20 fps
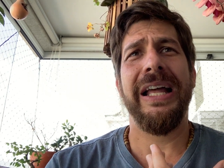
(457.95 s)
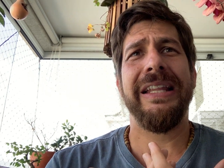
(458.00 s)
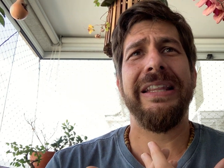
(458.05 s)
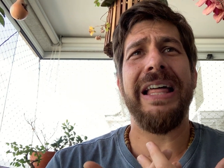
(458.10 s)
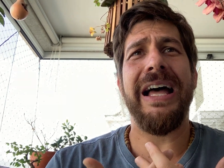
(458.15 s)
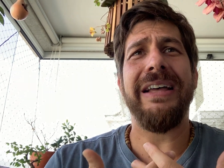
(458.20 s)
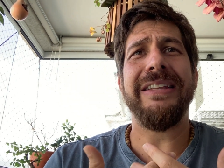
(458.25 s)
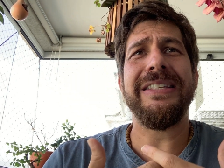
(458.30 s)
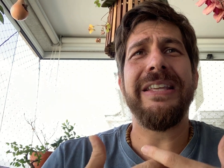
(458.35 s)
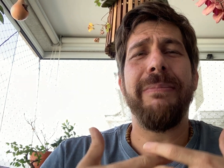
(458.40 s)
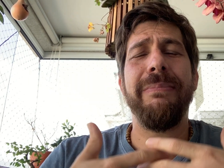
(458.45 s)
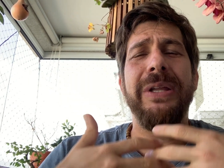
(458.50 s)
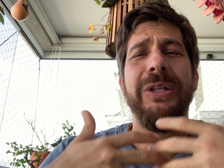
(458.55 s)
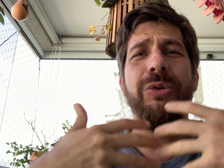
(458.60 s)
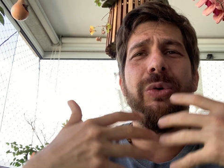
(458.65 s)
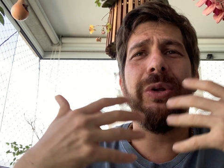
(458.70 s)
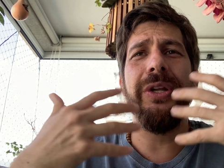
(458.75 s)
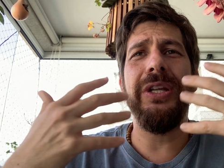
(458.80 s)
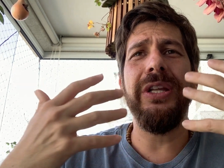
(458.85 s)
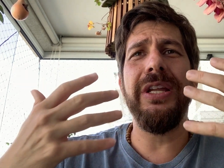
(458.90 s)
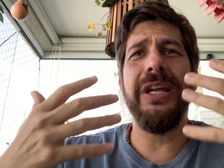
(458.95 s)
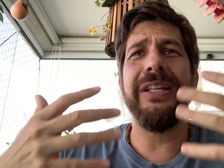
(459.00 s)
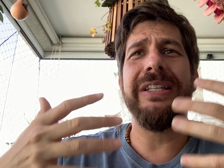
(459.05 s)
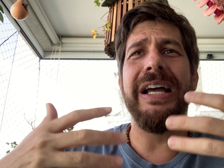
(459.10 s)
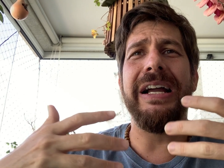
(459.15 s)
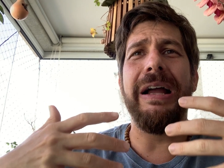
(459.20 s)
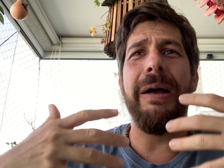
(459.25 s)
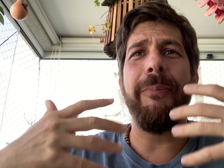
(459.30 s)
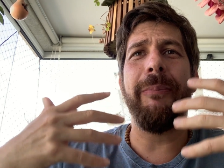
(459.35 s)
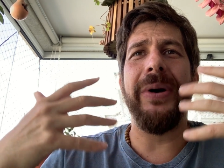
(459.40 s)
da sabedoria e
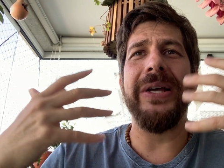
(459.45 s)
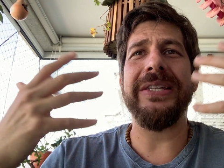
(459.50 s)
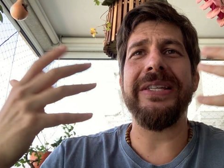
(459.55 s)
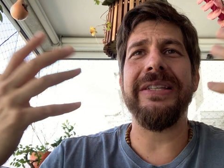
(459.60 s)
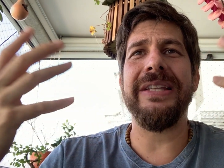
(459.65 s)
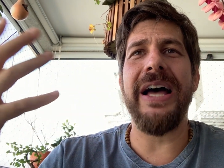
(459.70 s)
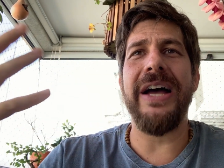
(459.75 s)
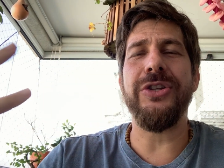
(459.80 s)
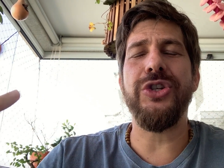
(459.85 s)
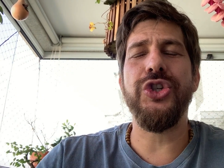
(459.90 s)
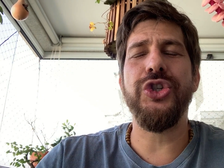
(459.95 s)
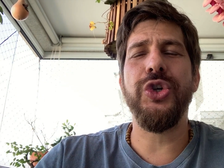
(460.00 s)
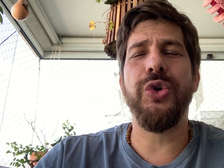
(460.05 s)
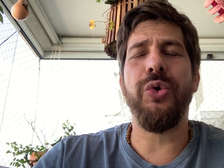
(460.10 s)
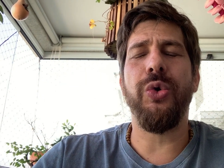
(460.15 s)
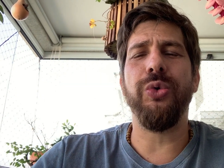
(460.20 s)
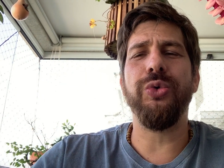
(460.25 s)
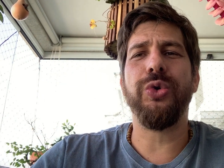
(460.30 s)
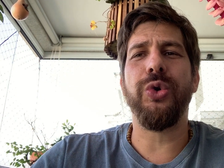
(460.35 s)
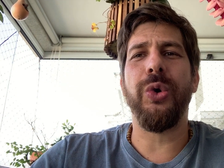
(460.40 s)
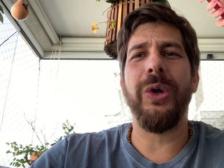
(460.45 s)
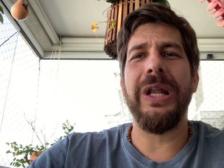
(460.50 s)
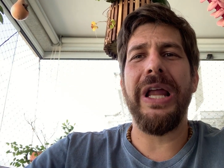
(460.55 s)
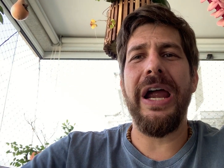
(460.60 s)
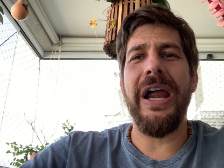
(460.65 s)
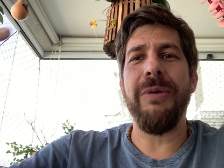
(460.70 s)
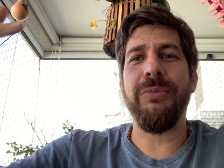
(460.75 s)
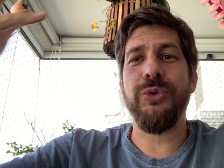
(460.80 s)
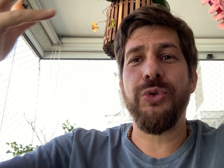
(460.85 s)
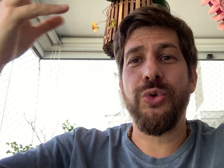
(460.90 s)
da capacidade de
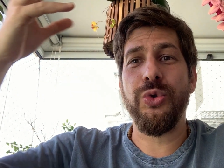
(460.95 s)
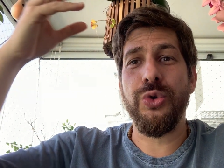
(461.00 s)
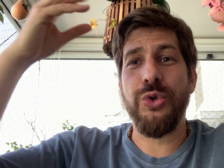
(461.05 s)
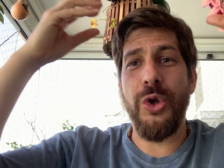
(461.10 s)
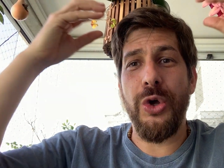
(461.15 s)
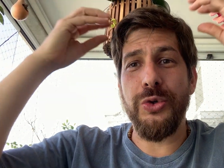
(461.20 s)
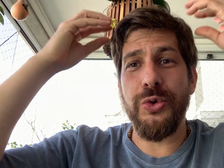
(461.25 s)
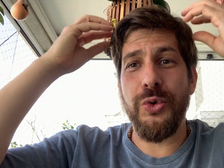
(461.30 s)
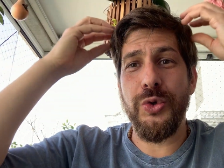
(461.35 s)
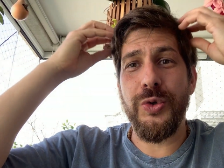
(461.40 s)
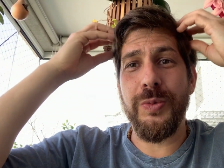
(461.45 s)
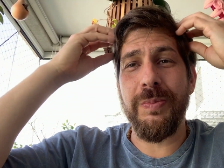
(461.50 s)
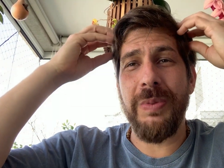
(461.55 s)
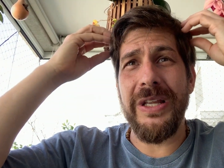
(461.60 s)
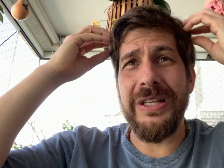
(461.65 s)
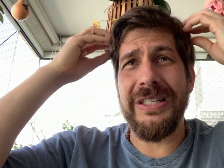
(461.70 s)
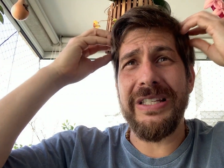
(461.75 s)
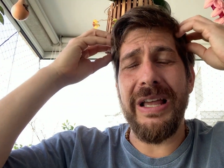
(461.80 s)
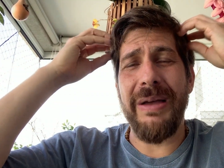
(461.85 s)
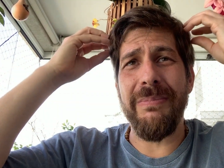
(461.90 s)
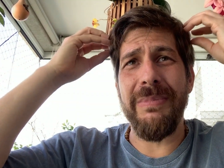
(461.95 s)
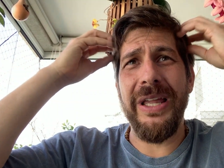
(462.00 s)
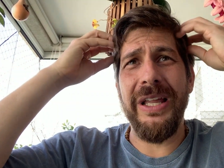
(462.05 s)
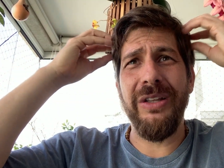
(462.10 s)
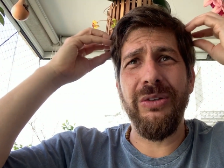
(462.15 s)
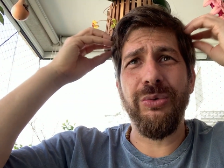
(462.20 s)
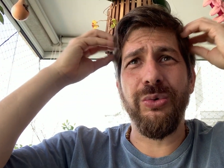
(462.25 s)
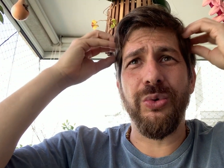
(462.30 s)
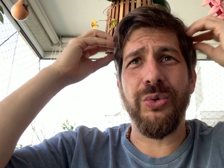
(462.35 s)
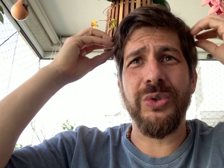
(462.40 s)
controlarmos os nossos
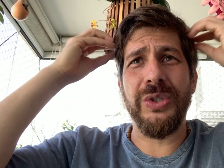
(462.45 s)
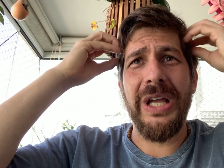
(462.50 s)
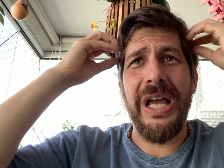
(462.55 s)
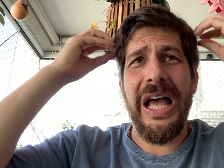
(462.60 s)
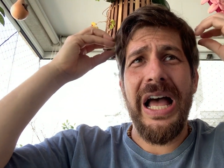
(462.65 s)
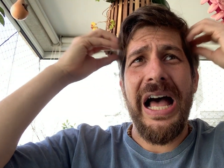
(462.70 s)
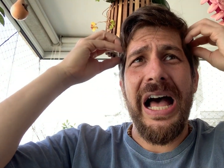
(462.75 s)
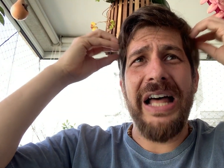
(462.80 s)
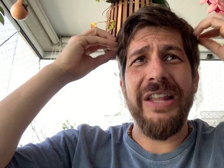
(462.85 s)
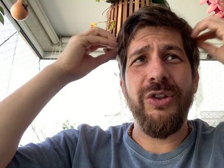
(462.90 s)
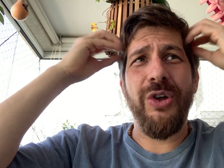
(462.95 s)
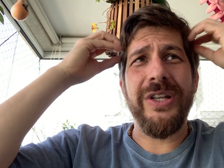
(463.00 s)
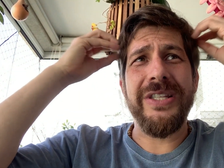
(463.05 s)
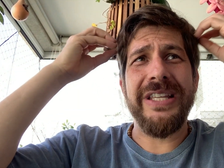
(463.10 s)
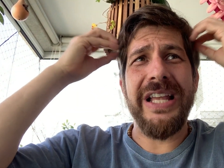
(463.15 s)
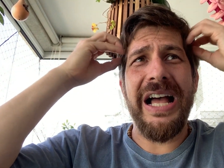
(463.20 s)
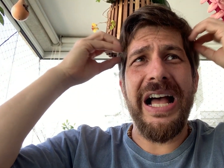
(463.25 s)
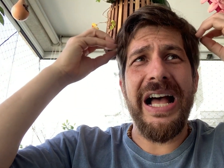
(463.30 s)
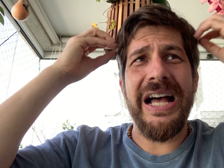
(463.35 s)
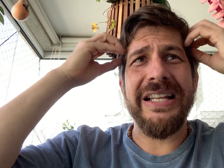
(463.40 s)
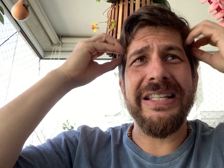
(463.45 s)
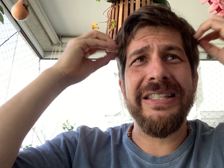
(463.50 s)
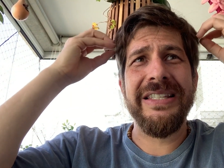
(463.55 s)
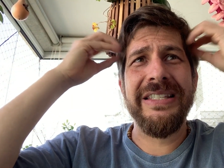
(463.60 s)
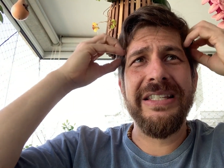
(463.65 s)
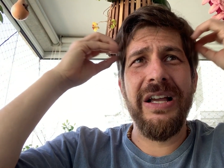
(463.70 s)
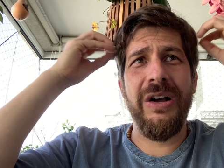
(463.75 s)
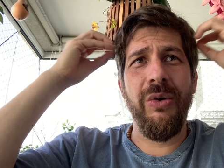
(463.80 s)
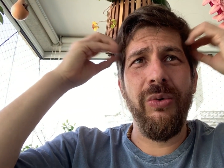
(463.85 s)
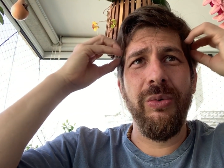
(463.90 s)
pensamentos, a nossa
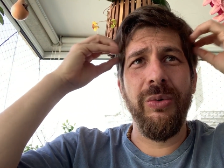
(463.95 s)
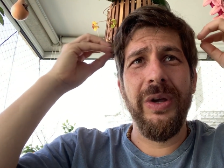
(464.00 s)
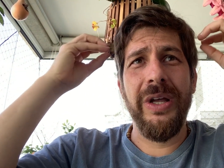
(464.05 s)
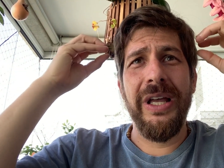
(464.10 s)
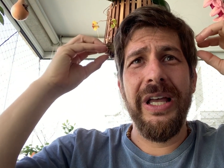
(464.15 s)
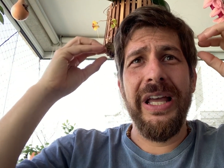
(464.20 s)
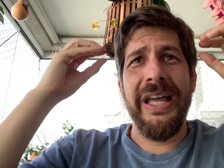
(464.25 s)
razão,